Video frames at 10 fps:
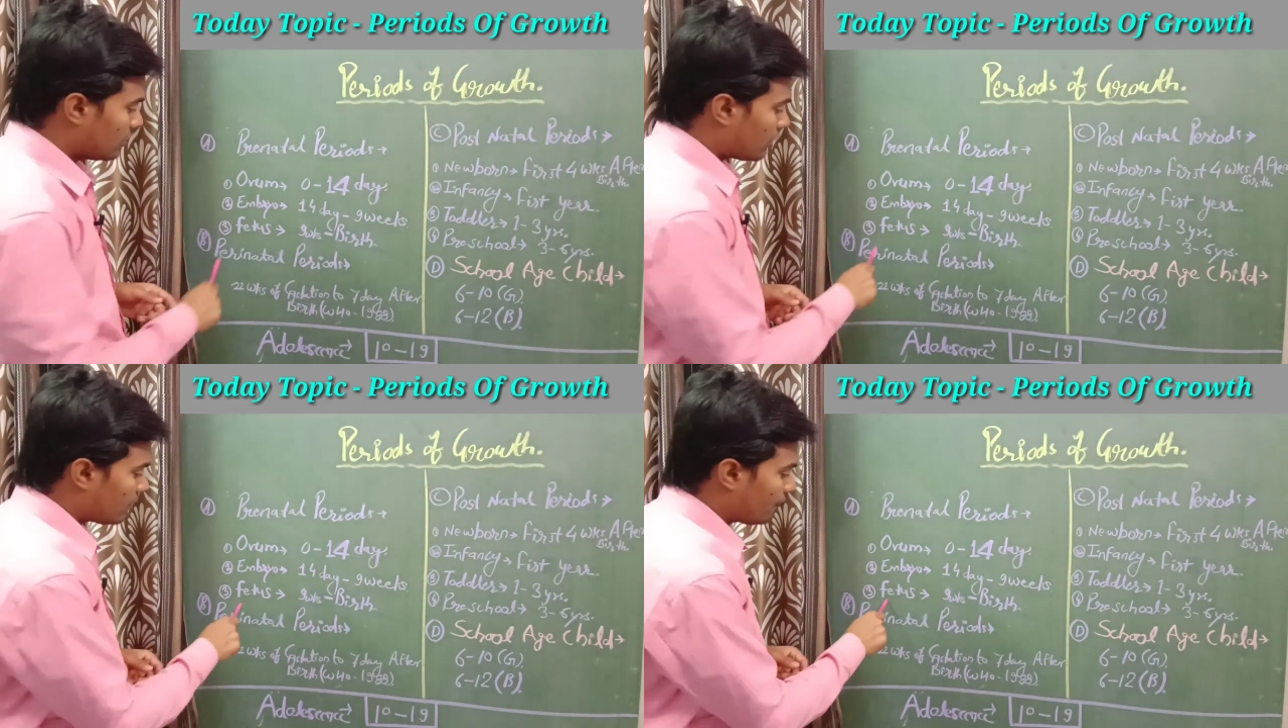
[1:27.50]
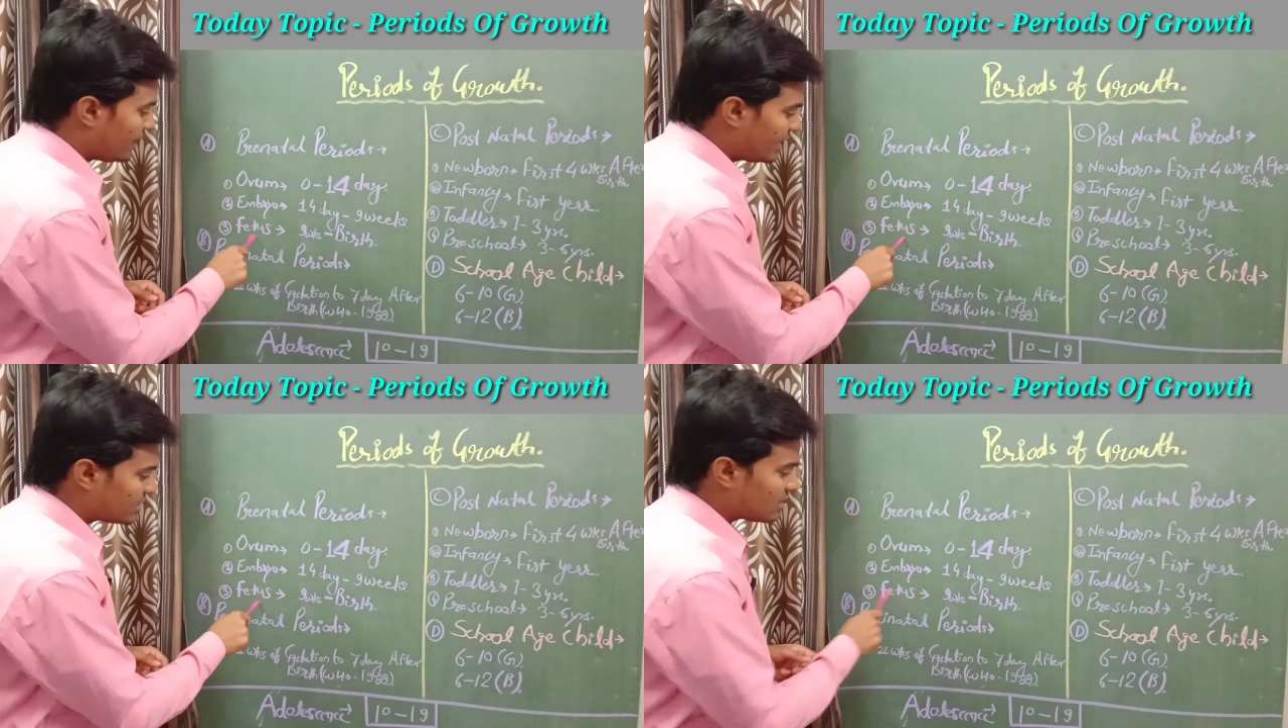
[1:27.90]
और
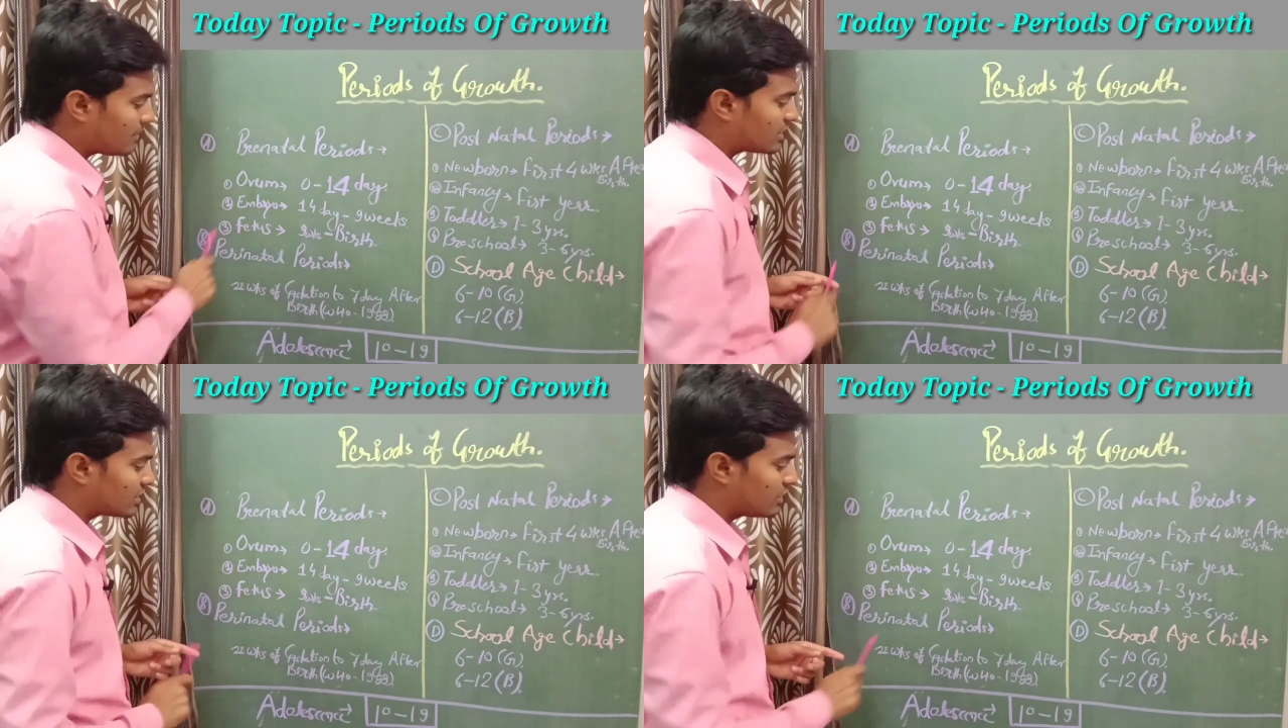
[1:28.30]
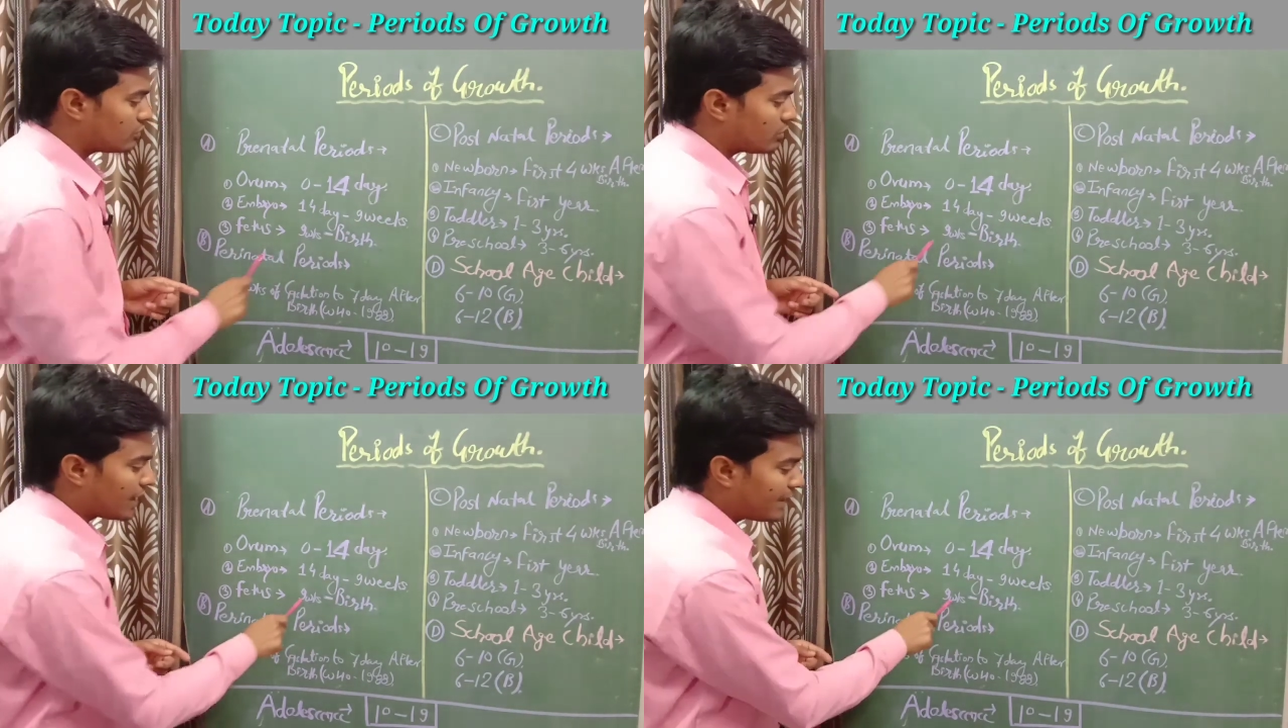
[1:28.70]
फिटस की बात करें
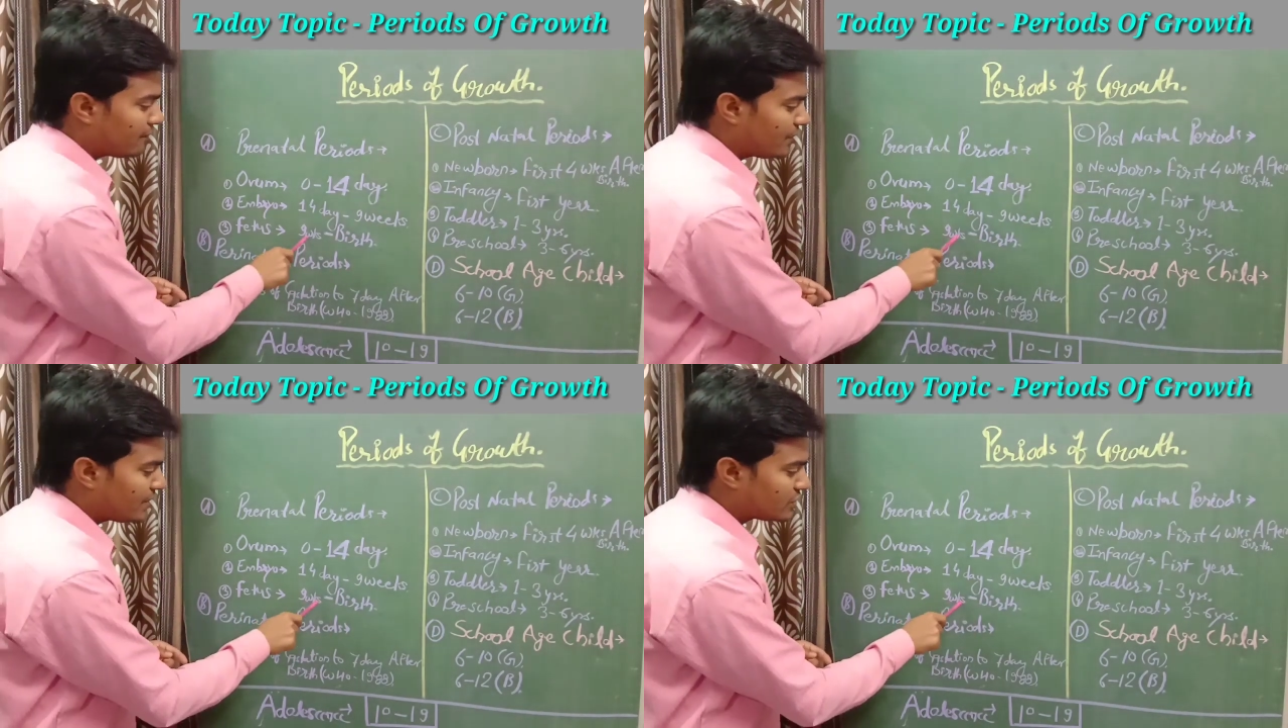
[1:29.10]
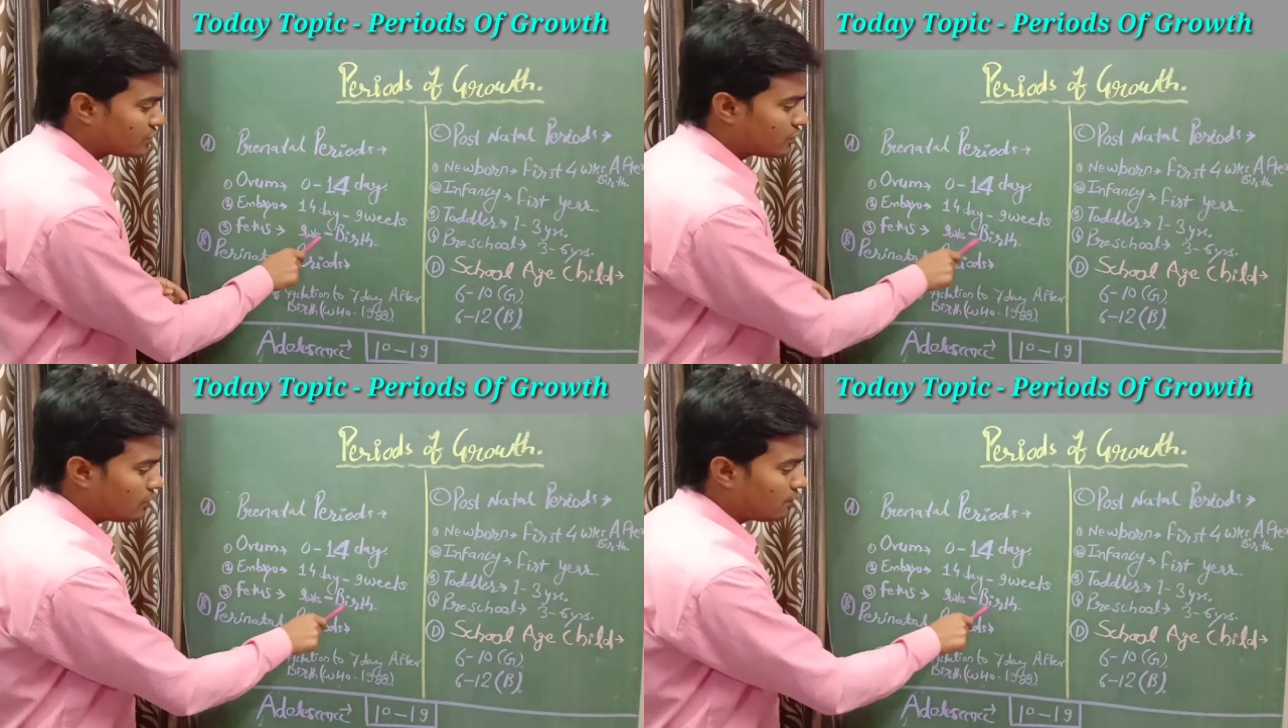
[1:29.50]
तो नाइन
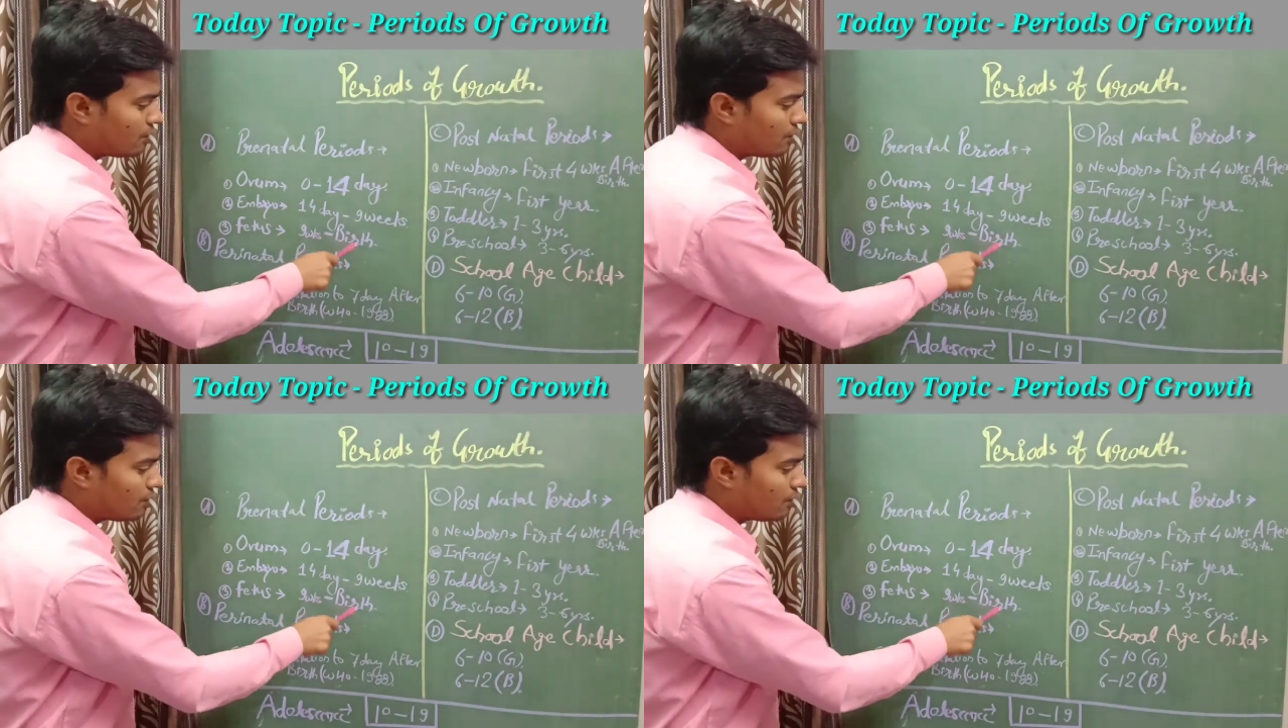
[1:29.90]
वीक्स टू